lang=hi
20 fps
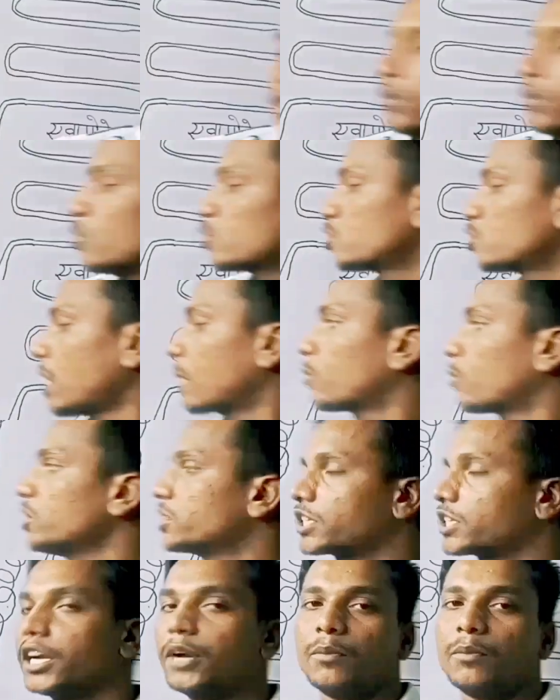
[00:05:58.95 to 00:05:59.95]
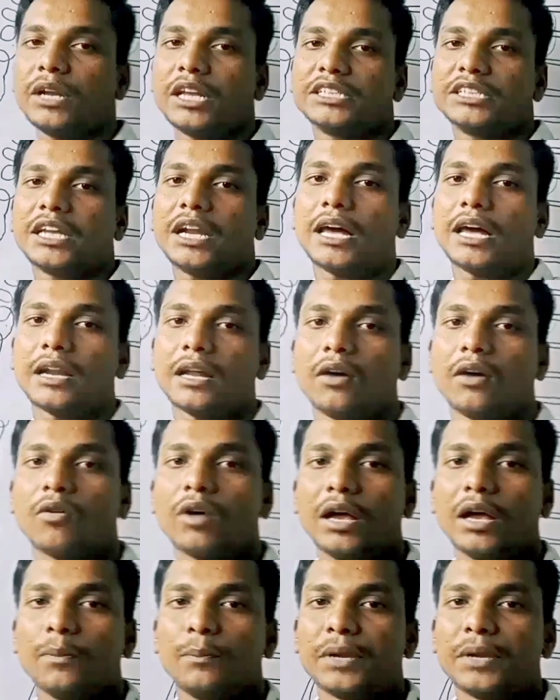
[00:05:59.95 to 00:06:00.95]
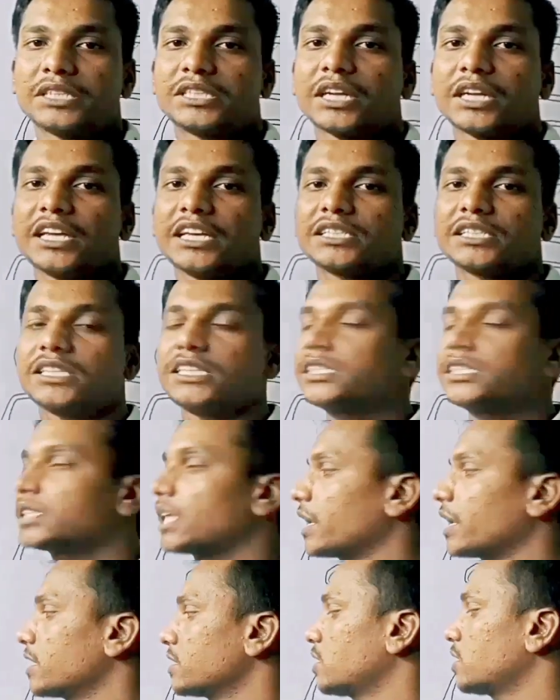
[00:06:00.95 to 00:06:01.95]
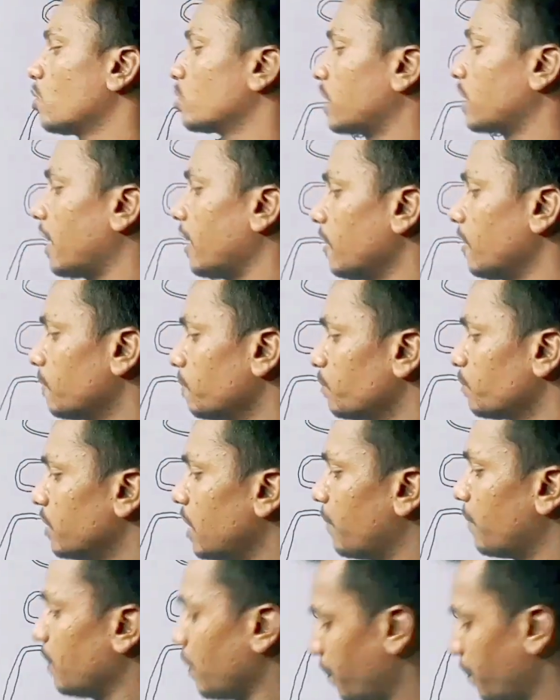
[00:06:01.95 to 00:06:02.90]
ये दोस्तों आपको स्क्रीन पर नजर आ रहा होगा प्रेशर गेज किस तरीके से होता है ये